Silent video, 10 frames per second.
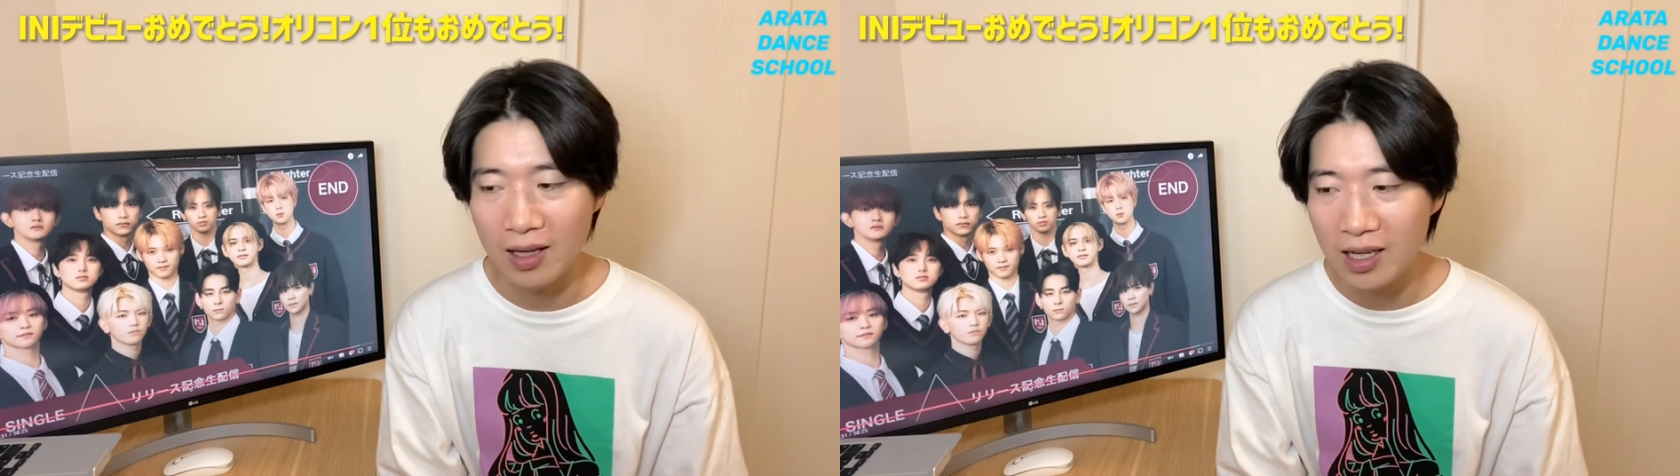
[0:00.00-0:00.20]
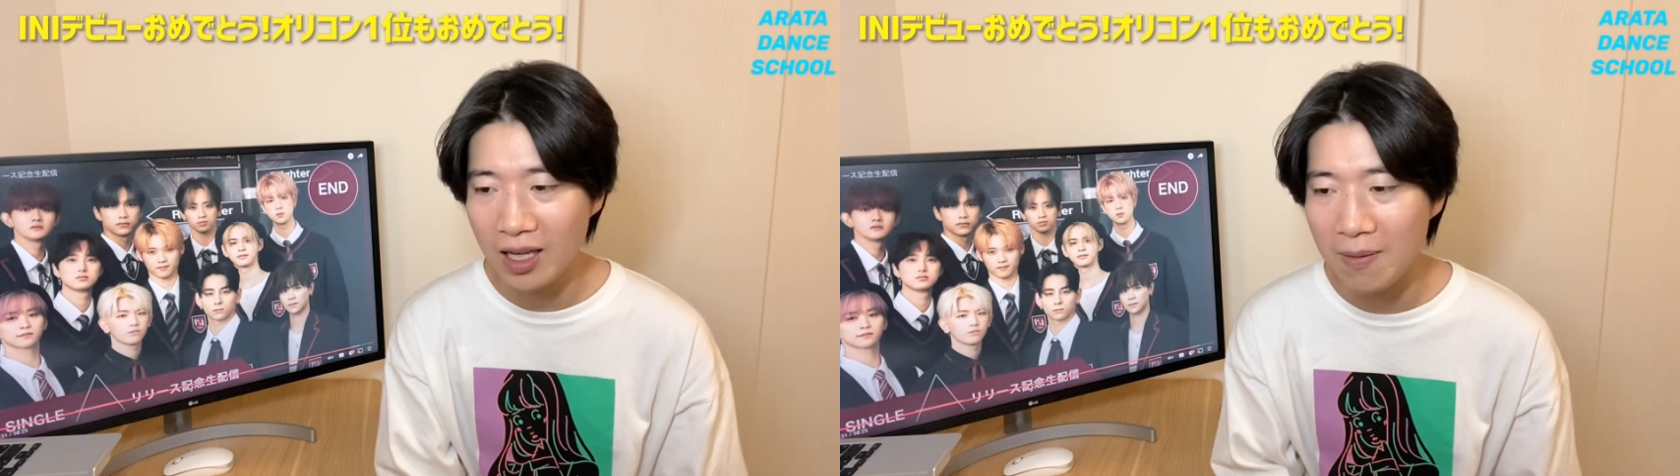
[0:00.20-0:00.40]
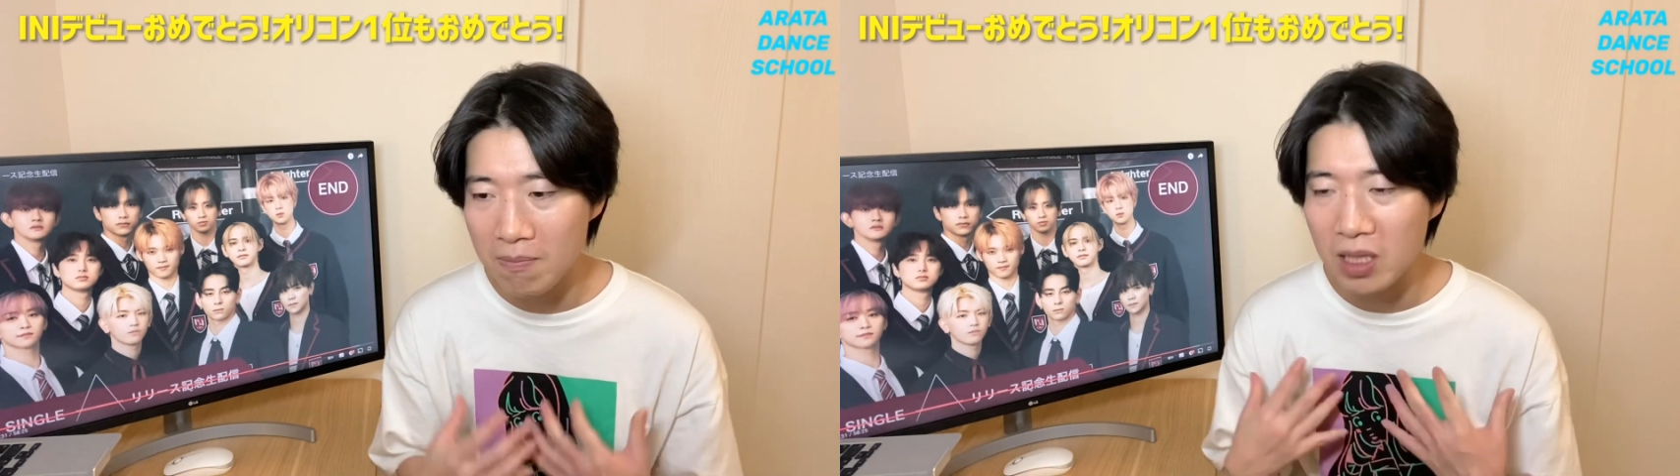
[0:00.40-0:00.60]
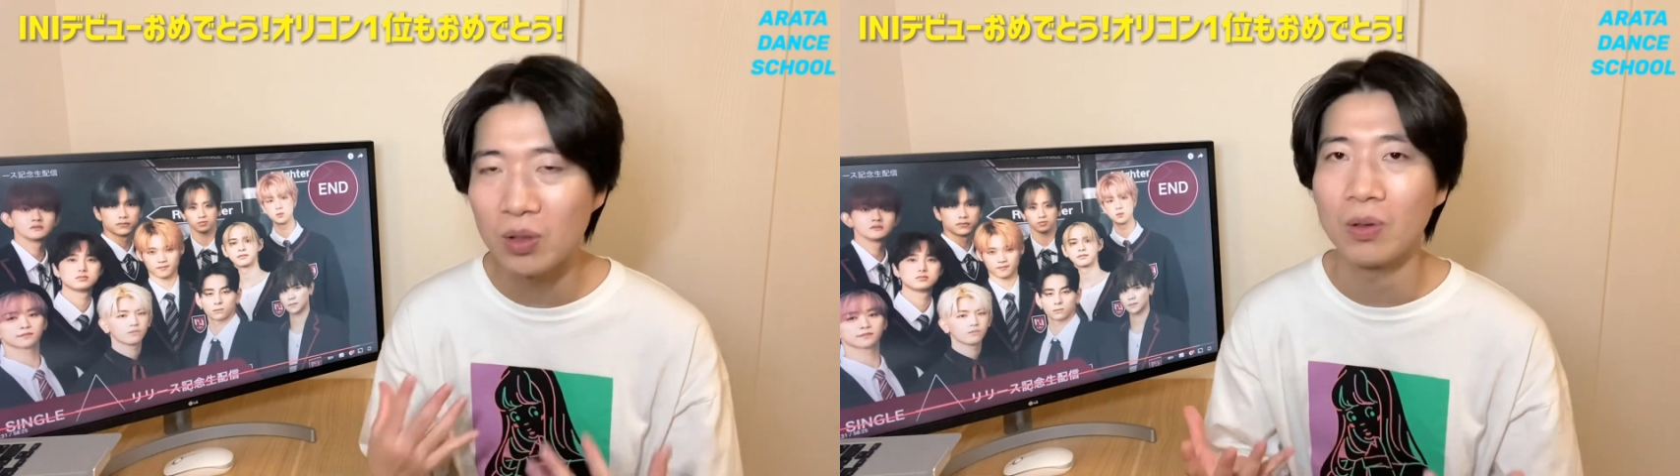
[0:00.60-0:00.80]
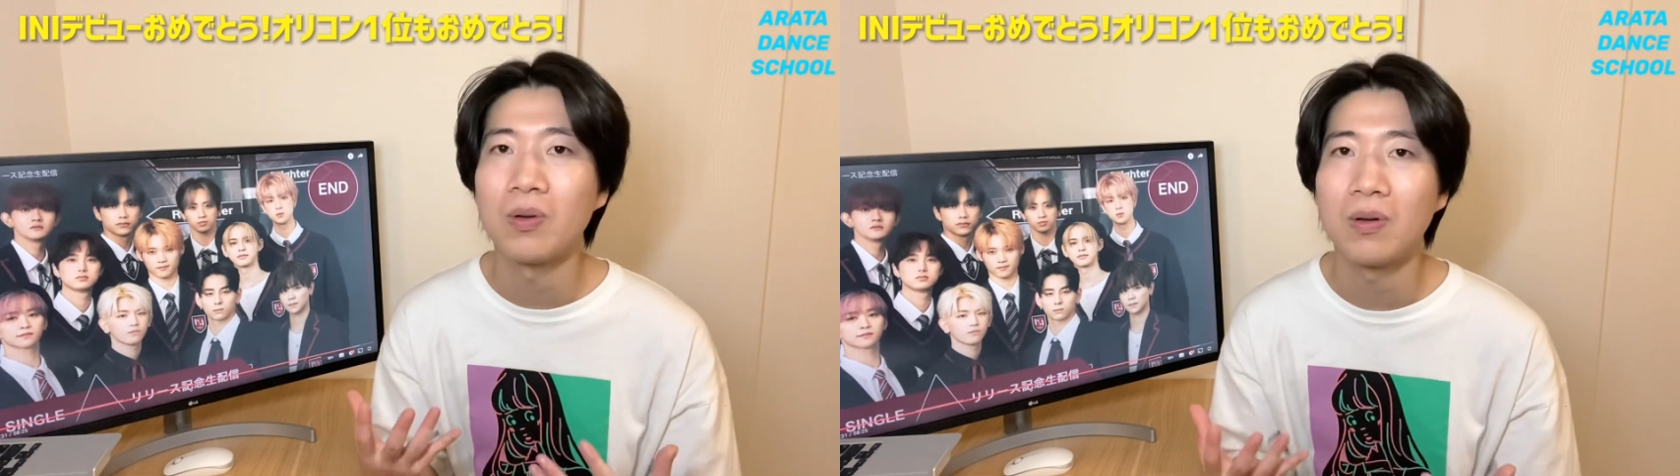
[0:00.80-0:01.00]
人間味
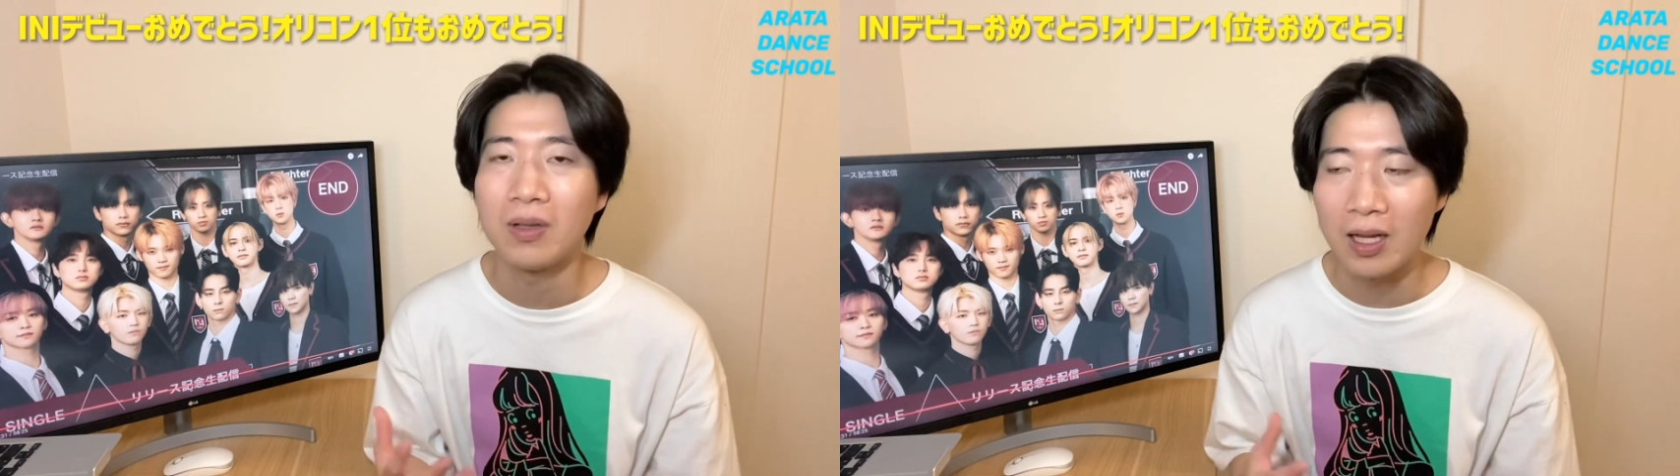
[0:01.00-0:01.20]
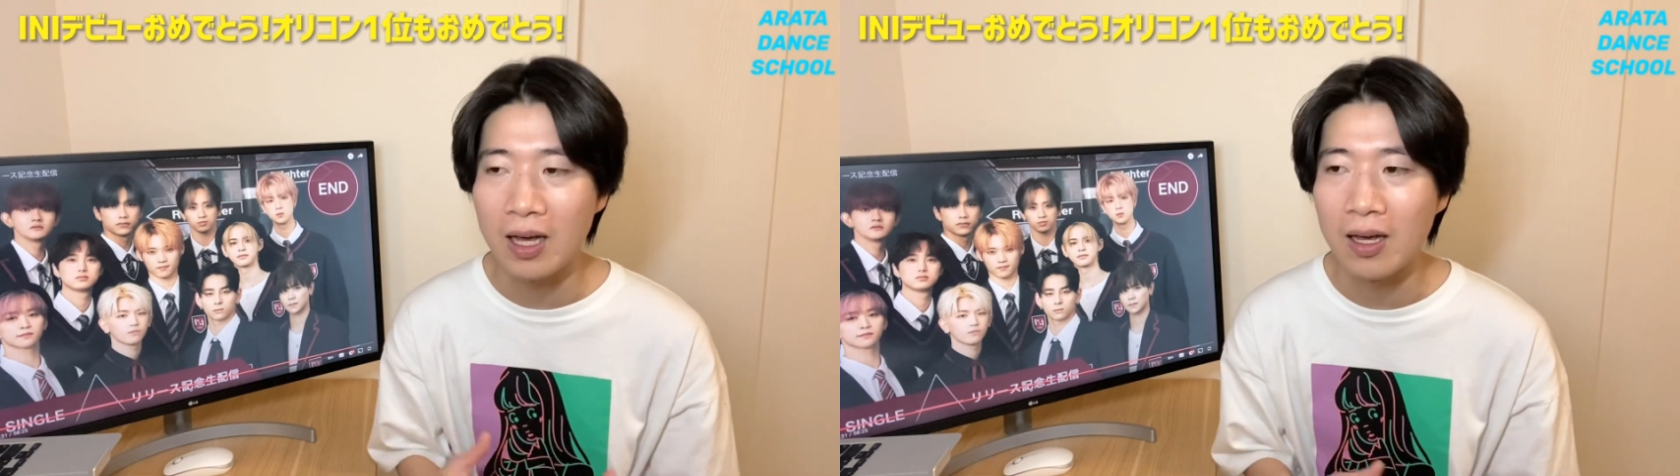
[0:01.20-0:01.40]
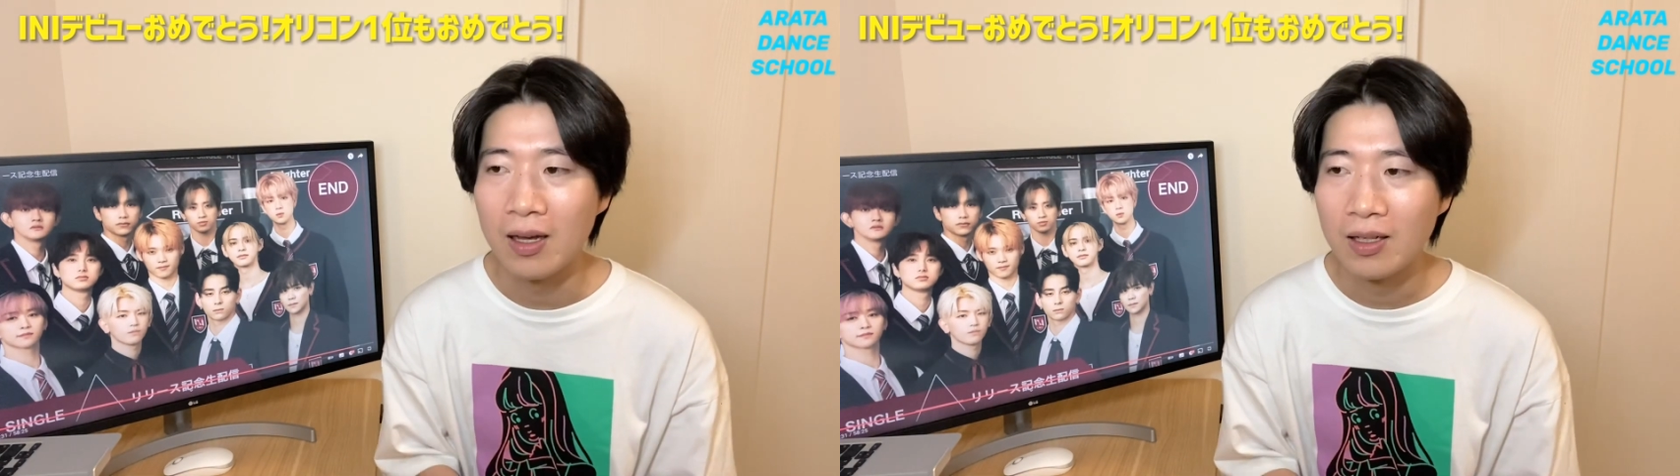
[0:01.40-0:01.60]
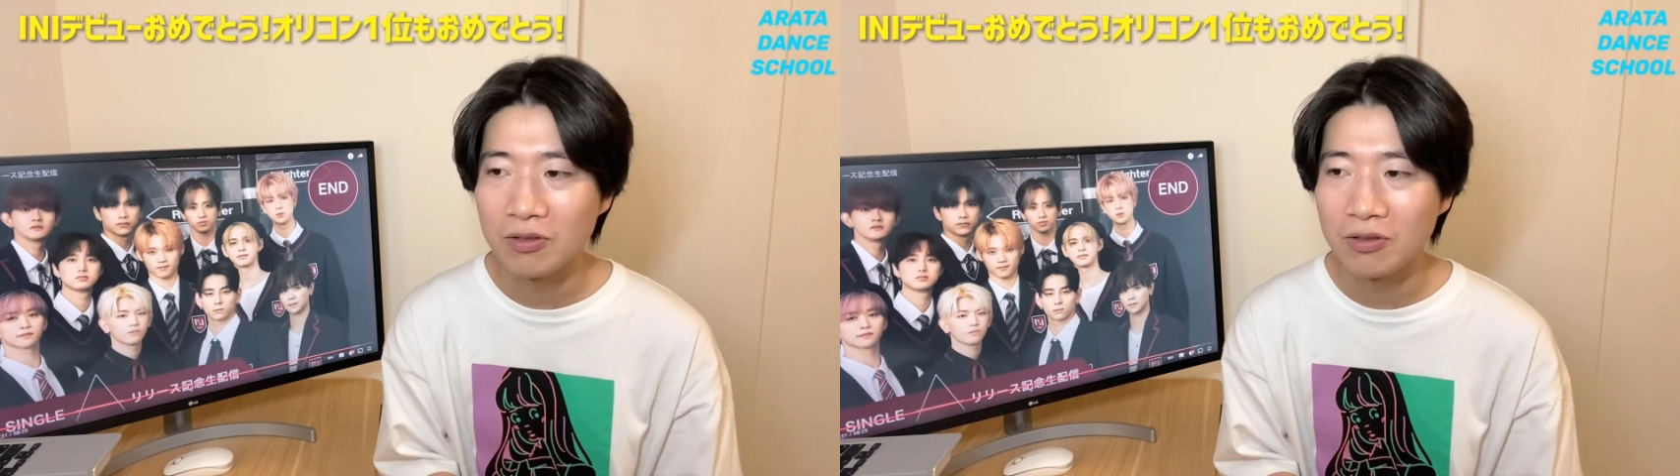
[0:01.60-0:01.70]
のところで